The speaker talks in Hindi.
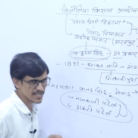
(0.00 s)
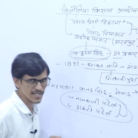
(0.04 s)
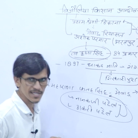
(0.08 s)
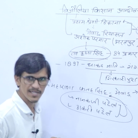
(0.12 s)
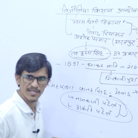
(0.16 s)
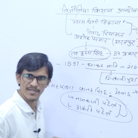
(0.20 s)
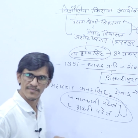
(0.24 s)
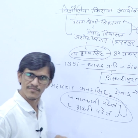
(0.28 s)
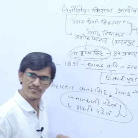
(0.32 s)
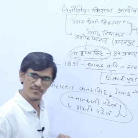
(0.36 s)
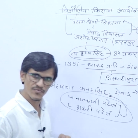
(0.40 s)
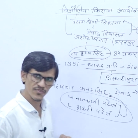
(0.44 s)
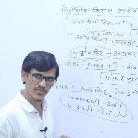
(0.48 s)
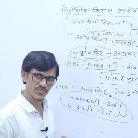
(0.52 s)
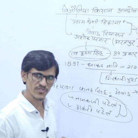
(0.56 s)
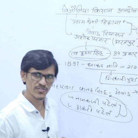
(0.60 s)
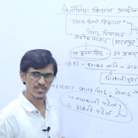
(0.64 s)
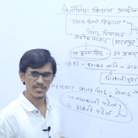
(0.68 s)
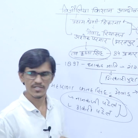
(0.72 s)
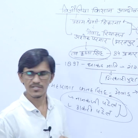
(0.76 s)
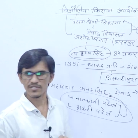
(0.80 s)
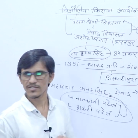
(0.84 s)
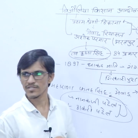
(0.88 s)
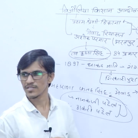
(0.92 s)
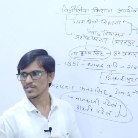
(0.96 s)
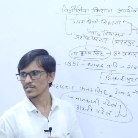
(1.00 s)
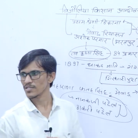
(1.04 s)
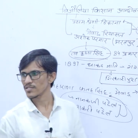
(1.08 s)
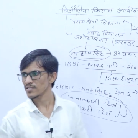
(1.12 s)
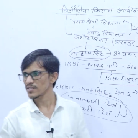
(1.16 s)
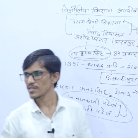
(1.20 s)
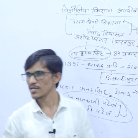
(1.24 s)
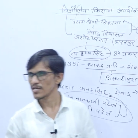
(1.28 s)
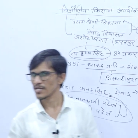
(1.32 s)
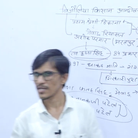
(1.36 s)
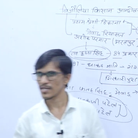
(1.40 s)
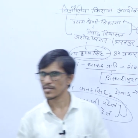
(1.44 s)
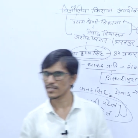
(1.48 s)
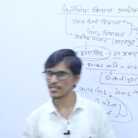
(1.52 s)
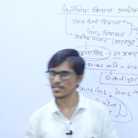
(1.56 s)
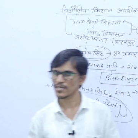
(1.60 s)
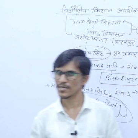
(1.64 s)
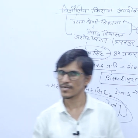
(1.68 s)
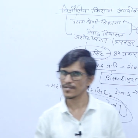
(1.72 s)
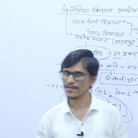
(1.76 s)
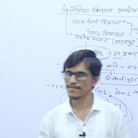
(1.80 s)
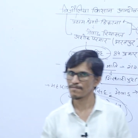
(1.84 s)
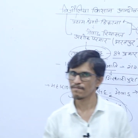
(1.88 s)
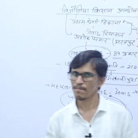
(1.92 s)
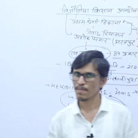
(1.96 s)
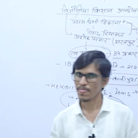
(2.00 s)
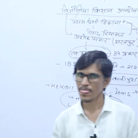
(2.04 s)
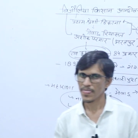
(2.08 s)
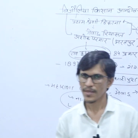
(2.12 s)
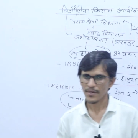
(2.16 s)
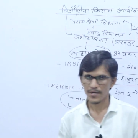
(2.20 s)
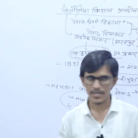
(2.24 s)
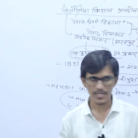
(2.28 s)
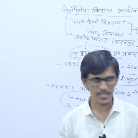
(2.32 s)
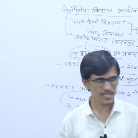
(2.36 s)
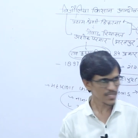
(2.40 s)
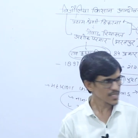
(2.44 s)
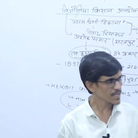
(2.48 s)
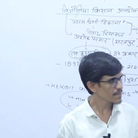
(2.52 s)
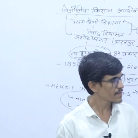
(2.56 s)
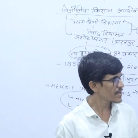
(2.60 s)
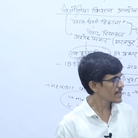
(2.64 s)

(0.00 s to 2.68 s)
से निष्कासित कर दिया गया था इसके